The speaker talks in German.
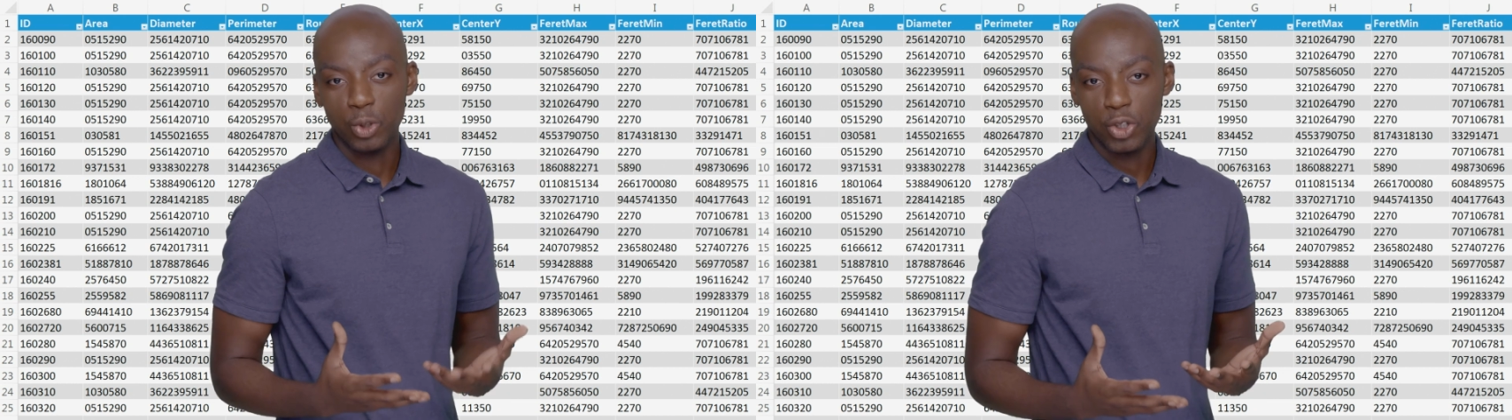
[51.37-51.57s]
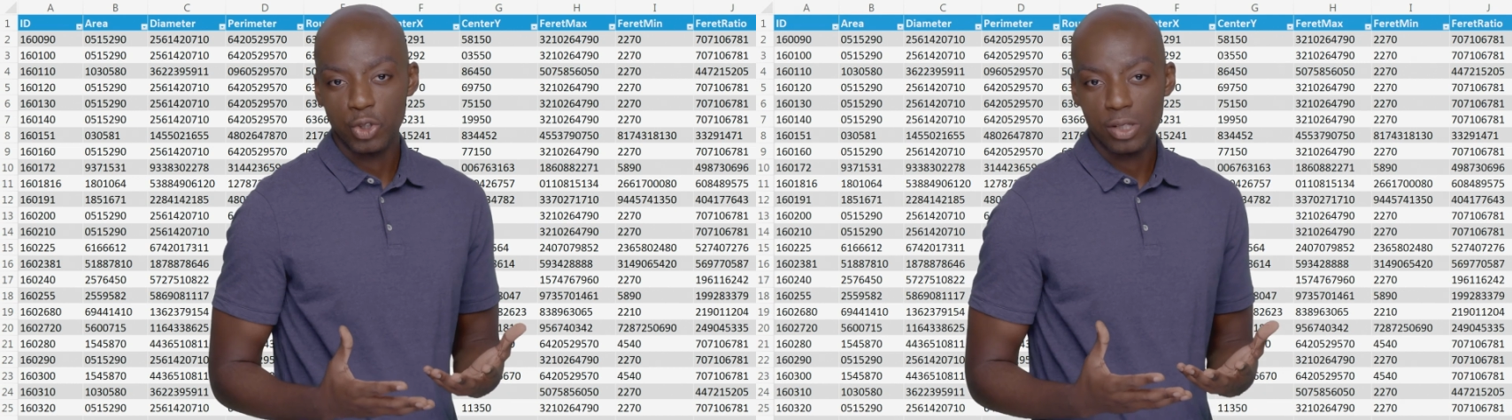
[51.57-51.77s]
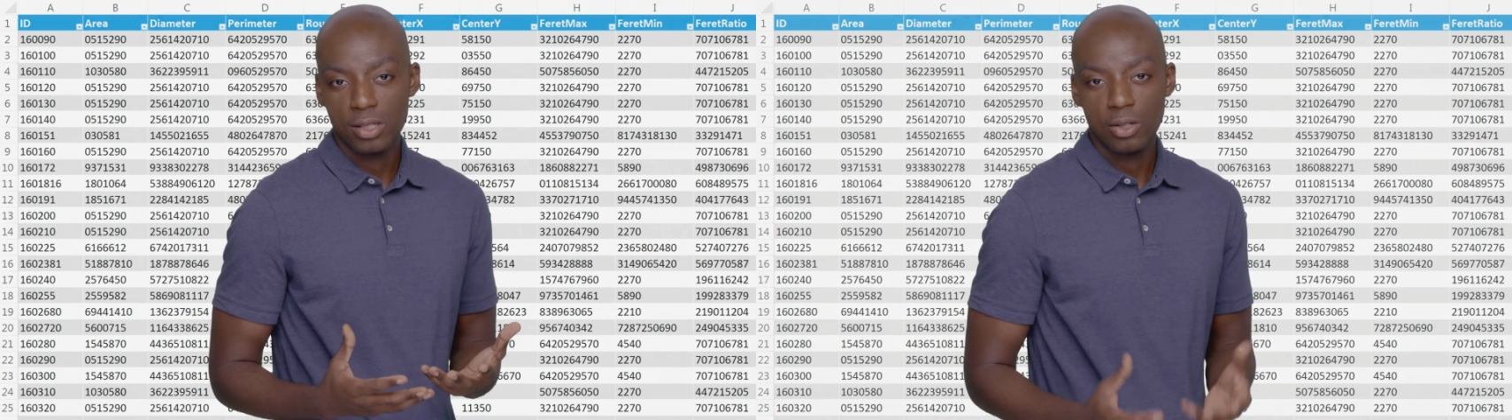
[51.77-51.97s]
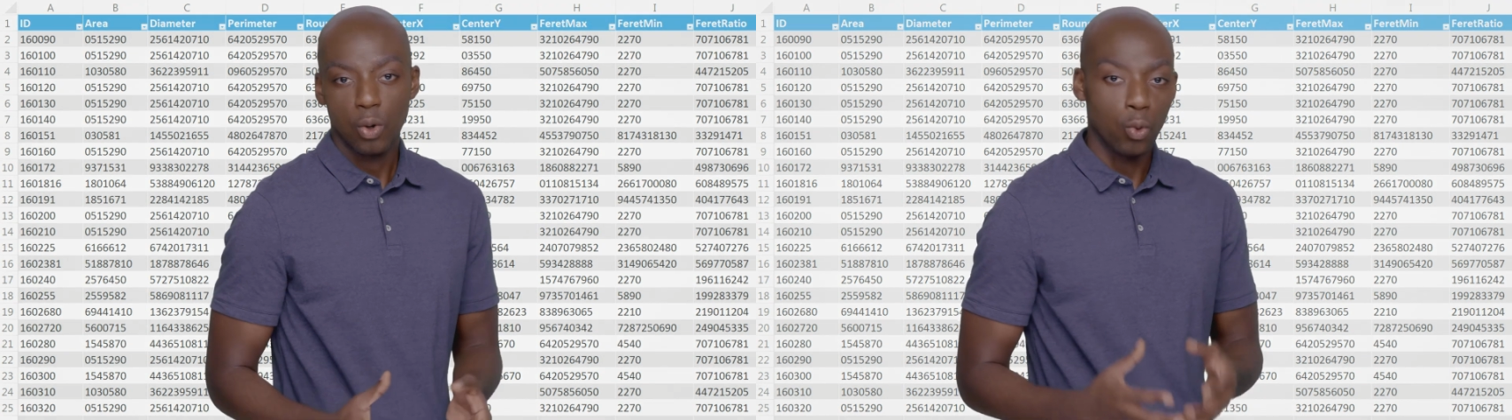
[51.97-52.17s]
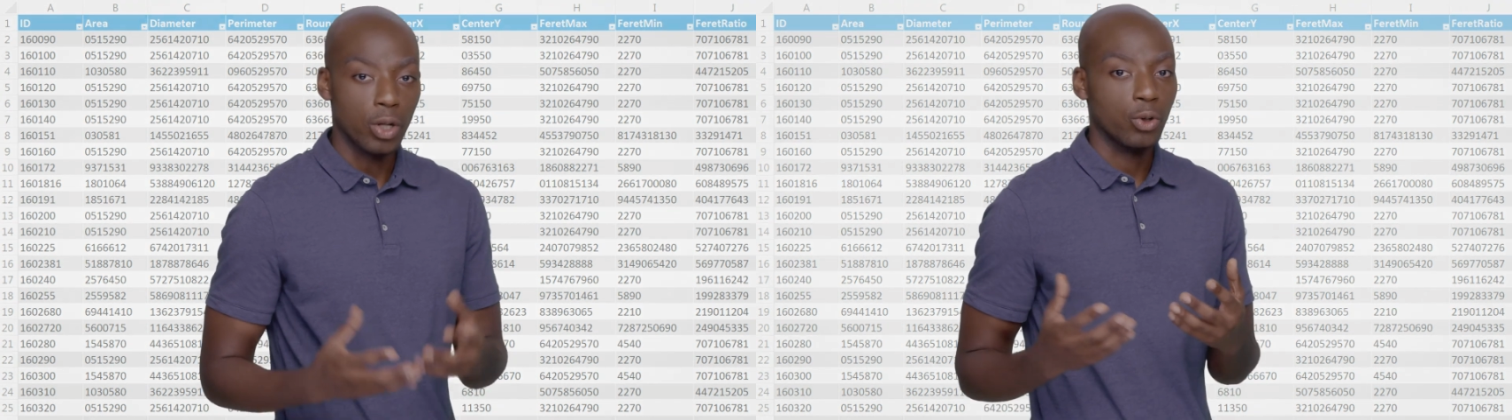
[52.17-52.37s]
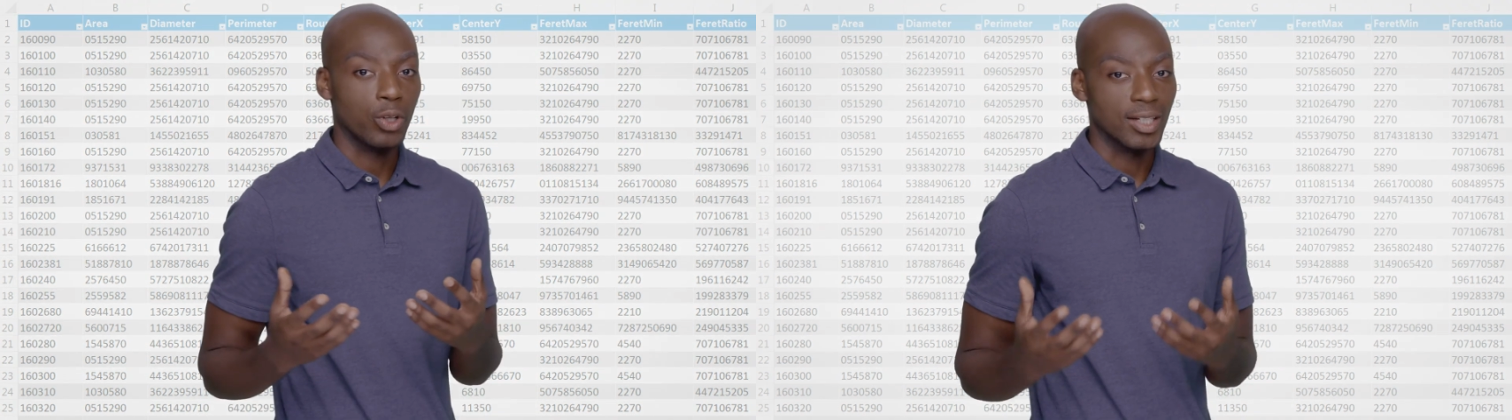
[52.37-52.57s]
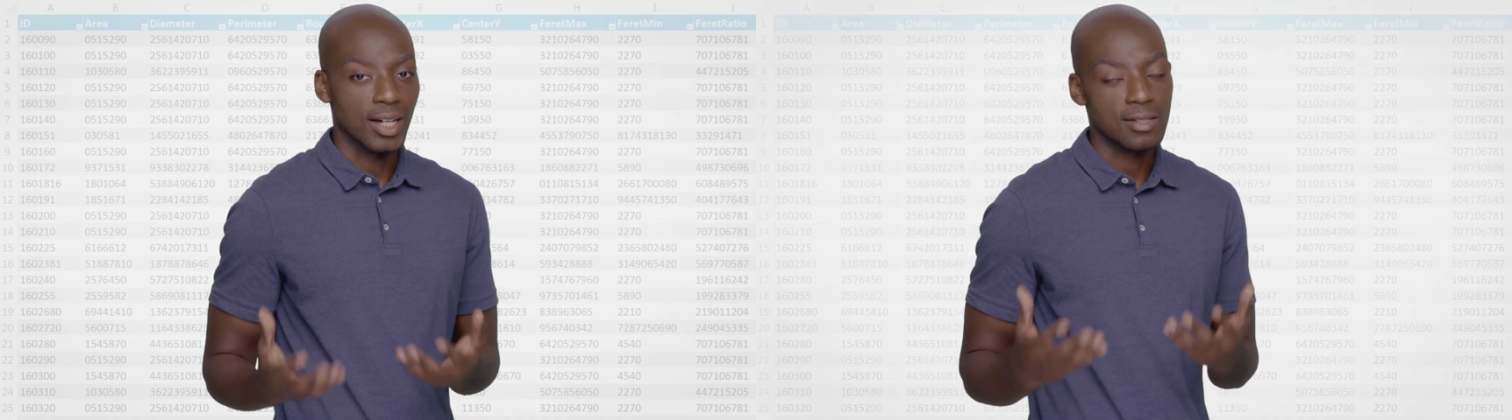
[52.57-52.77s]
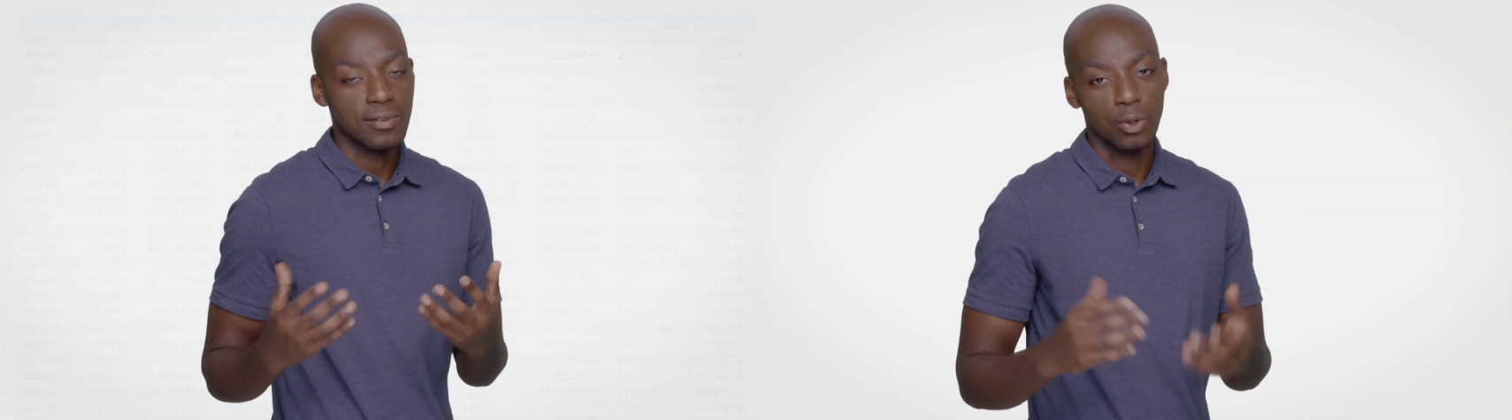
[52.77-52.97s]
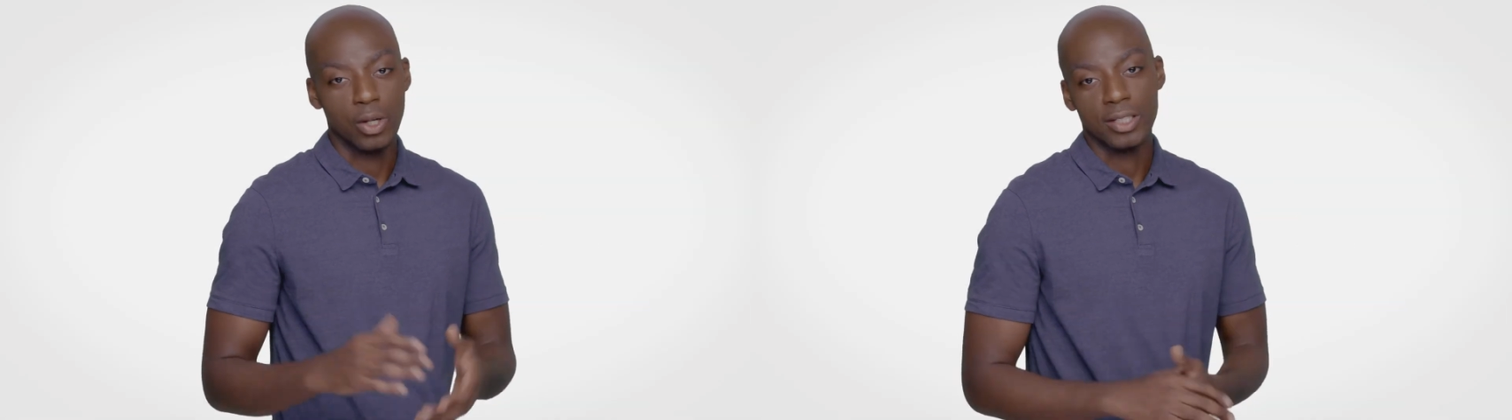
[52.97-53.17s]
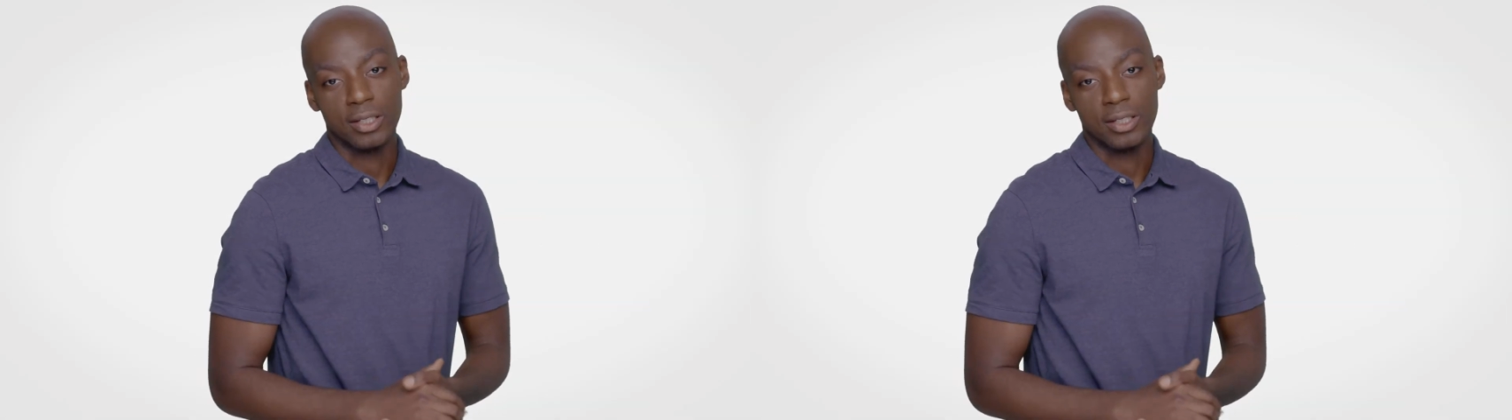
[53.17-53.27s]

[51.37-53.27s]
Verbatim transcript: geschützt oder können ganz verloren